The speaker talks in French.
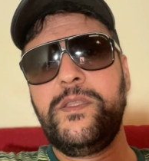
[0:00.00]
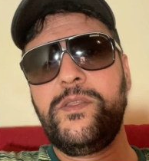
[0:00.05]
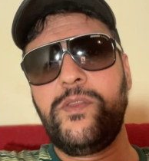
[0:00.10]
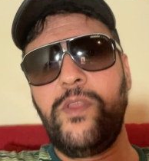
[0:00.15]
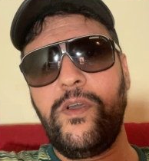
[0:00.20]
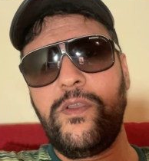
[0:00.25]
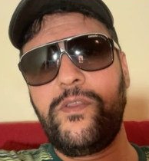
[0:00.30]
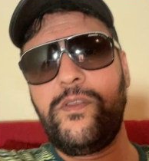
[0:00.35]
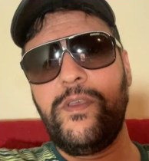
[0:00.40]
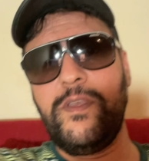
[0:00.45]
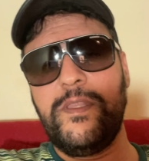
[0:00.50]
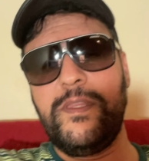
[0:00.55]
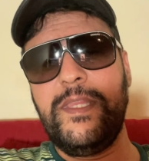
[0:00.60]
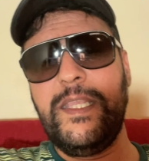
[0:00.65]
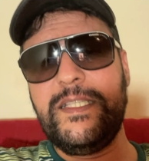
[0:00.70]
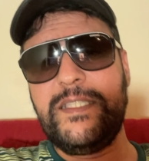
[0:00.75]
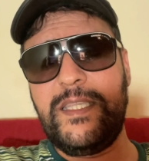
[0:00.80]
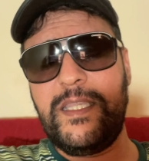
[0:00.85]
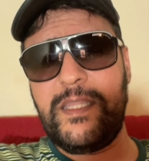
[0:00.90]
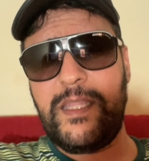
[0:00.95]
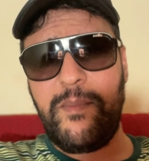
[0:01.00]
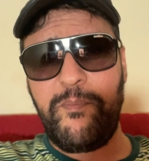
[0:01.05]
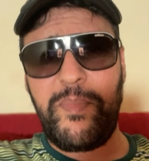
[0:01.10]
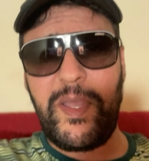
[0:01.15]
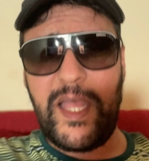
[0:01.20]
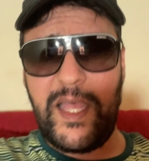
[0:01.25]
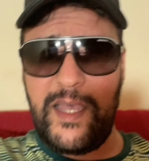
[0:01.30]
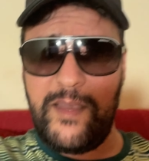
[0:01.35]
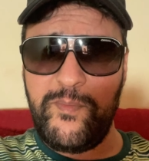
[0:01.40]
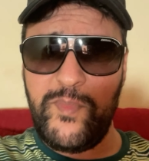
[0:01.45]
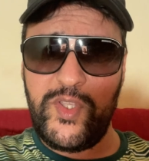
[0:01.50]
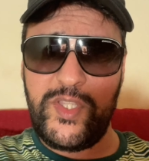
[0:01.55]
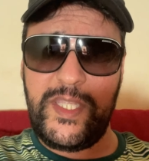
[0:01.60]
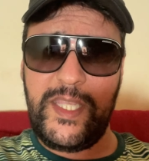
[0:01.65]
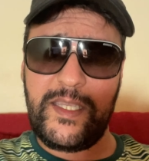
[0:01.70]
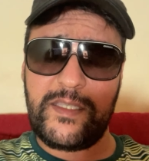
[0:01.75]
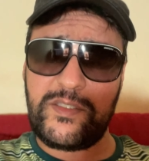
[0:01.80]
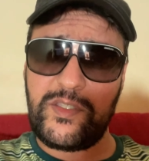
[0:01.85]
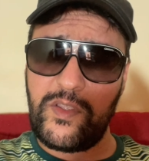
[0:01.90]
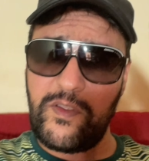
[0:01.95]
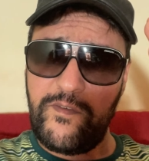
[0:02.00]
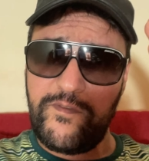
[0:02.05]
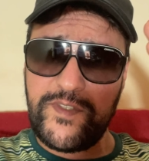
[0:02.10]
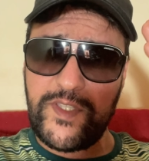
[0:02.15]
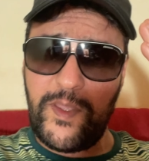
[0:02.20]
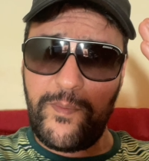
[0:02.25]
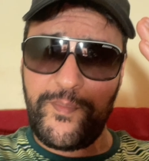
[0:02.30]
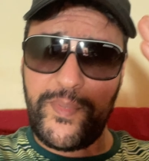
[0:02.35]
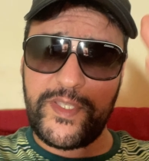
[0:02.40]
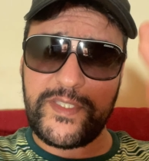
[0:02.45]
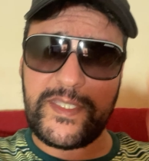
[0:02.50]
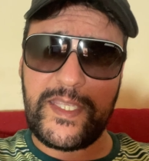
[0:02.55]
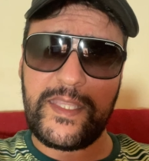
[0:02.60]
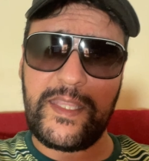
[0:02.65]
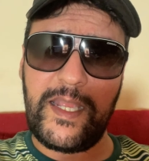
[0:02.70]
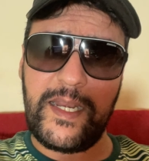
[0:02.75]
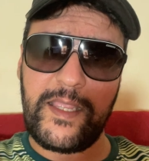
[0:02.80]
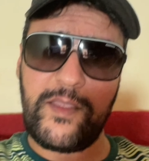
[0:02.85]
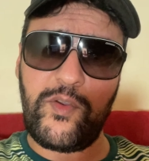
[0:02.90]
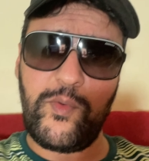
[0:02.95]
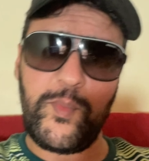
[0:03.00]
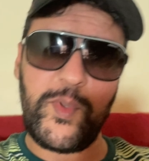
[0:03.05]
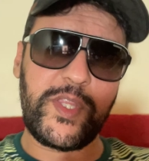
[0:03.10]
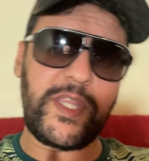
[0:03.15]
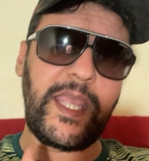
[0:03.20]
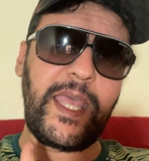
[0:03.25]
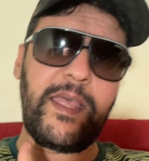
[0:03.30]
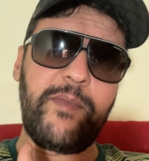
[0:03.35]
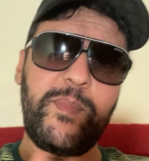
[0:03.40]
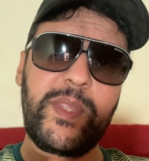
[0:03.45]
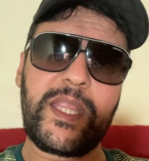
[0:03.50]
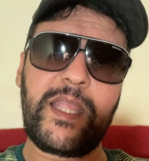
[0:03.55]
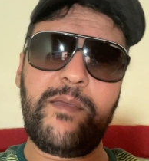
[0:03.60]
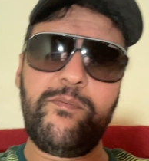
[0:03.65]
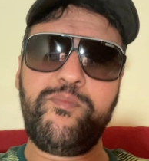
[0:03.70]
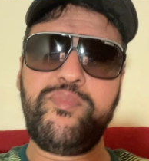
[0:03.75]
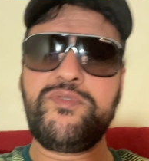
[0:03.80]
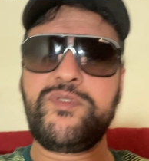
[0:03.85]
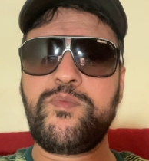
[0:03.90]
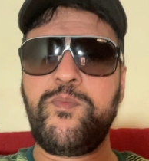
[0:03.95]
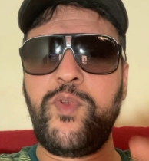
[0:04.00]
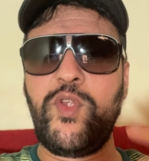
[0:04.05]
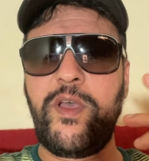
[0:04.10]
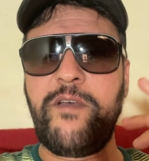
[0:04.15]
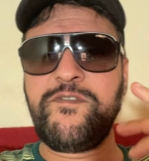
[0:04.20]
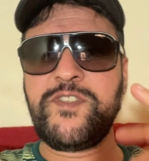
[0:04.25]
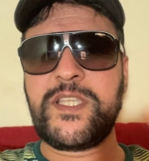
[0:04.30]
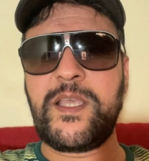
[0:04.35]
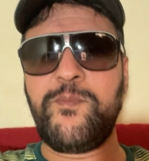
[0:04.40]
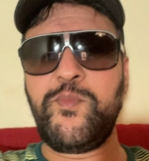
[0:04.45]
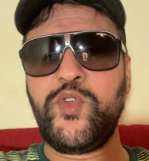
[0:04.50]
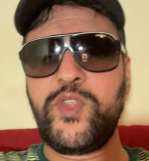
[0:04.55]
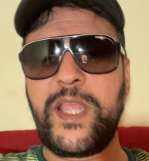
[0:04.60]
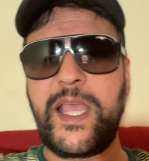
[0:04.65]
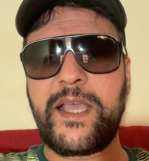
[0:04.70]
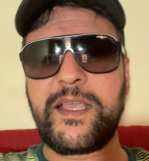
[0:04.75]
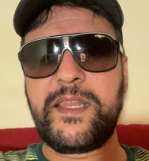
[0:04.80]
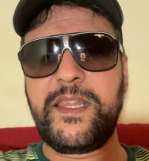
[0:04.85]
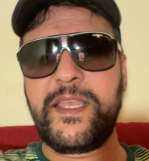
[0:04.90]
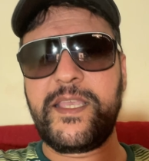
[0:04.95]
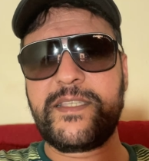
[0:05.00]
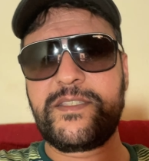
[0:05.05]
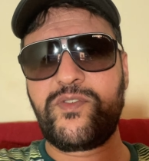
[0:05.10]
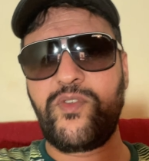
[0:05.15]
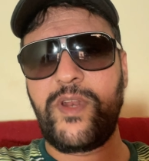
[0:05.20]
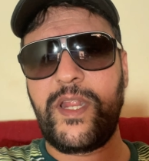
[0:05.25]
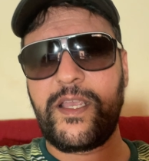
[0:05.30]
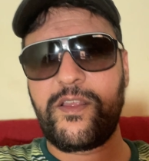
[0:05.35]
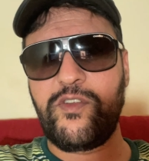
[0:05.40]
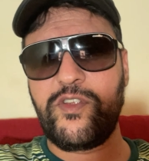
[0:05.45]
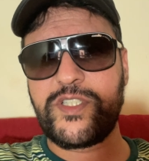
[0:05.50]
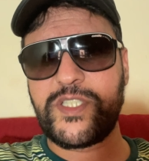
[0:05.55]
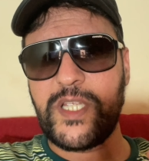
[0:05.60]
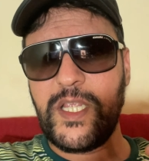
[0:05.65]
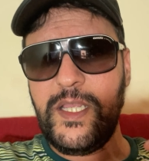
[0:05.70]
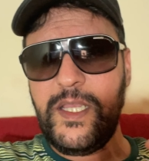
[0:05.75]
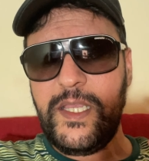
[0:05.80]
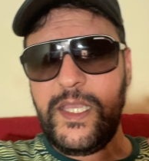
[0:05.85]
Donc euh, n'hésitez pas à me dire ce que vous en pensez dans les commentaires, à mettre un pouce bleu, à vous abonner, à cliquer sur la cloche.